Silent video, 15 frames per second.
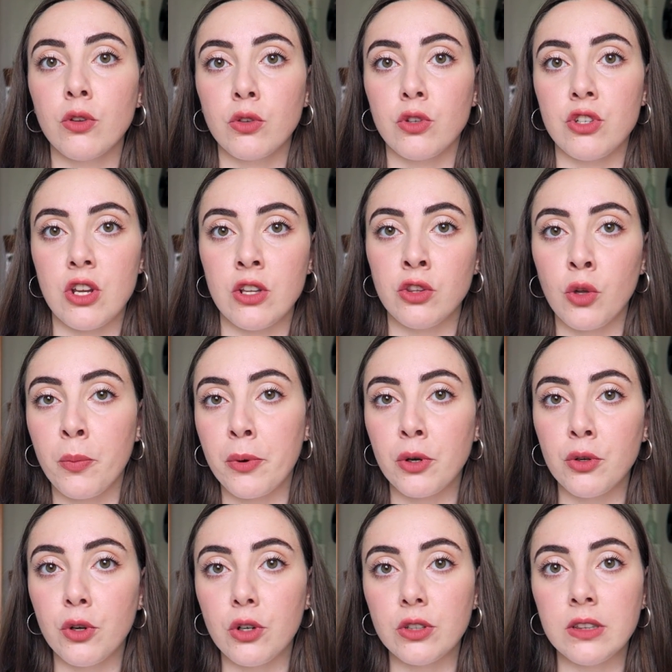800
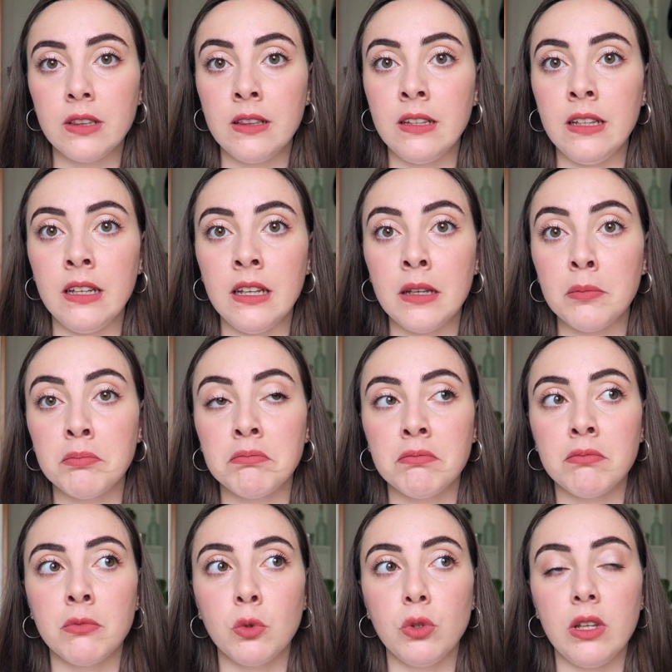prodotti,
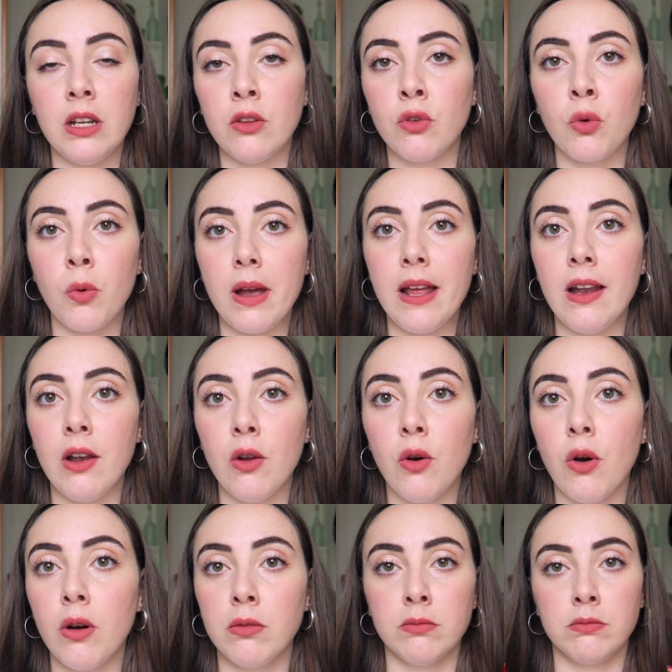utilizzo
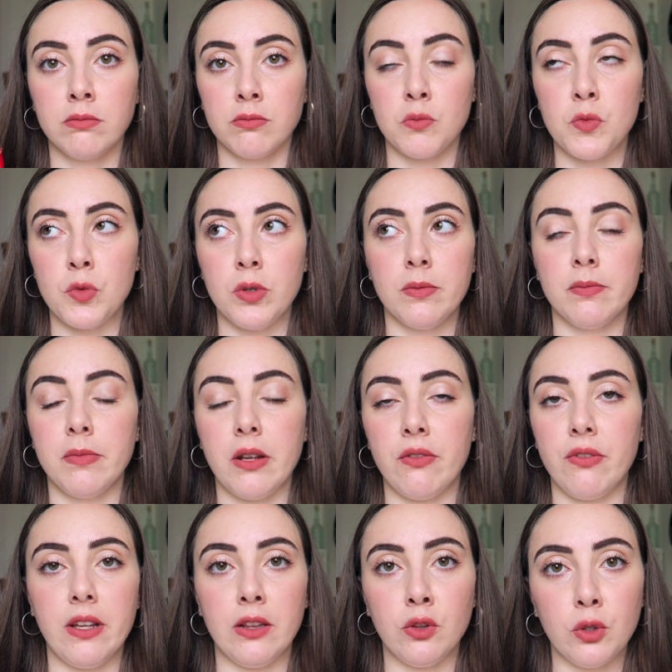quello
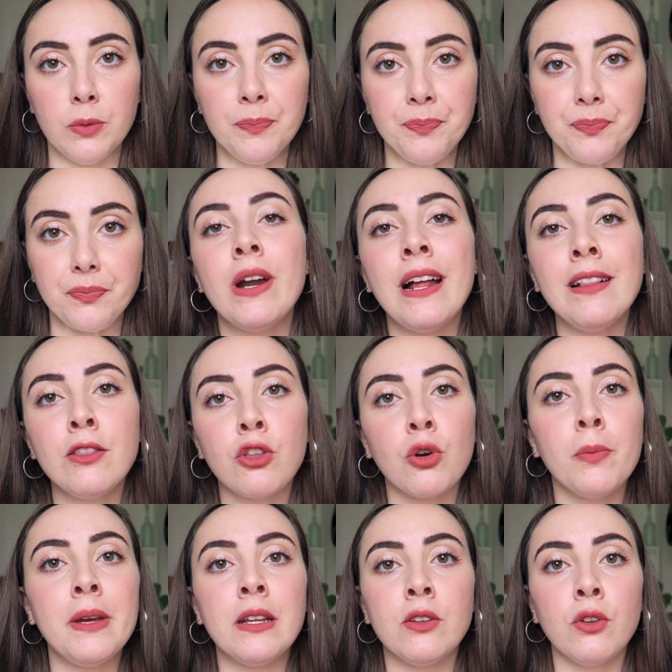perfetto. Un
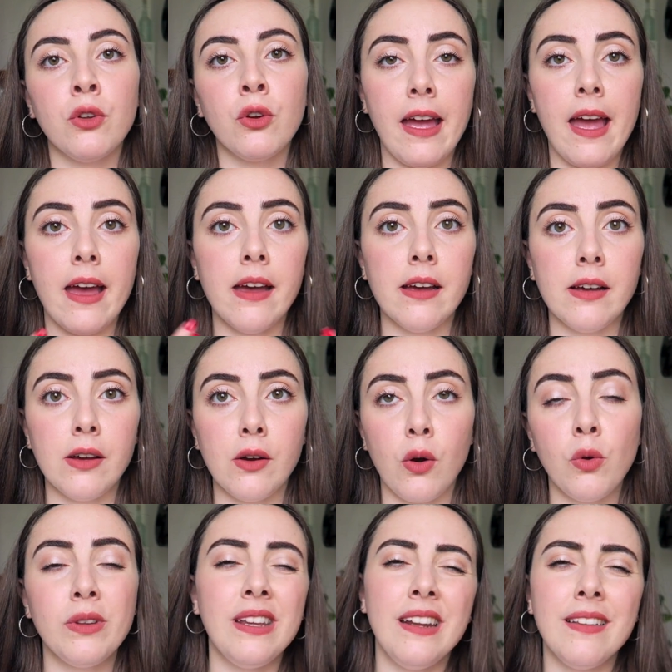altro metodo che eh,
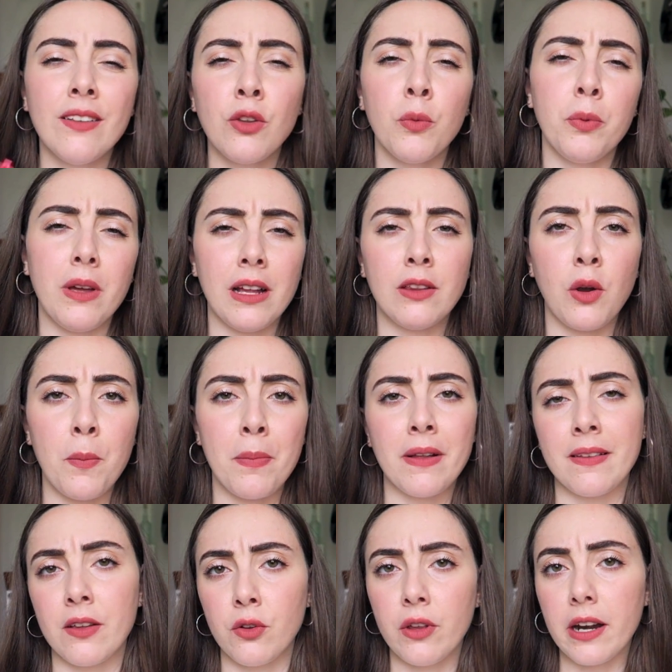ho utilizzato più che altro in
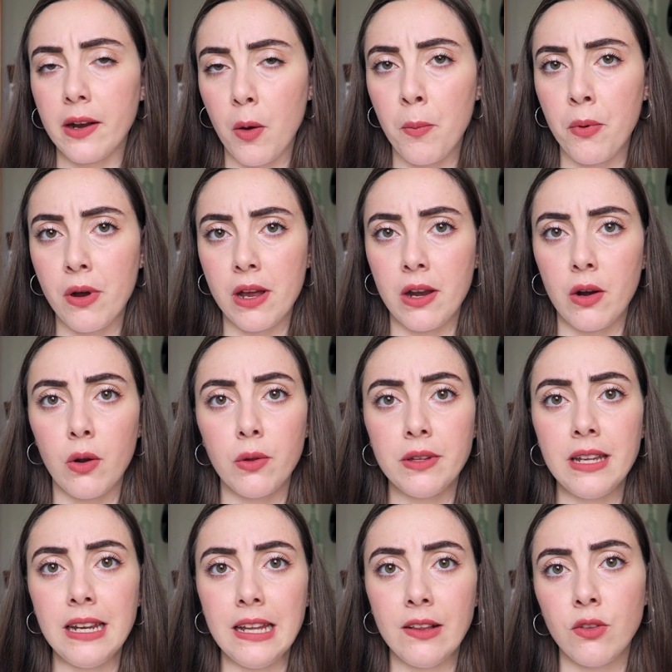passato, da un po' che non lo
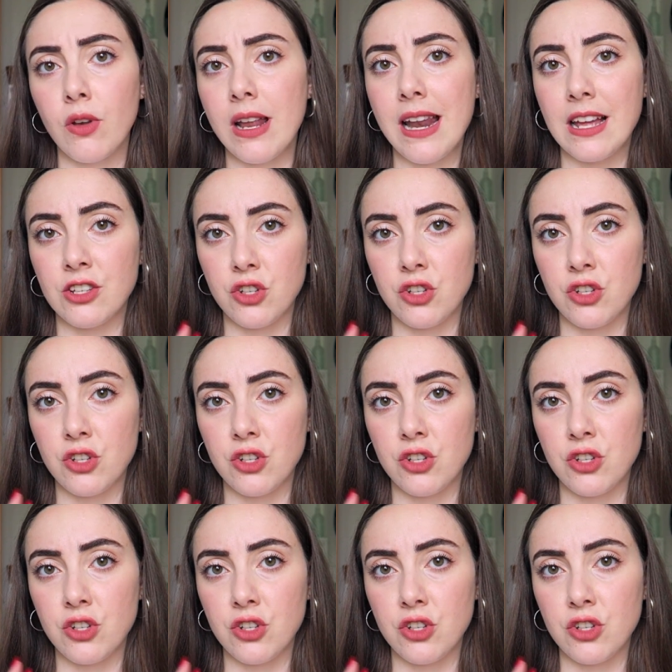utilizzo, è la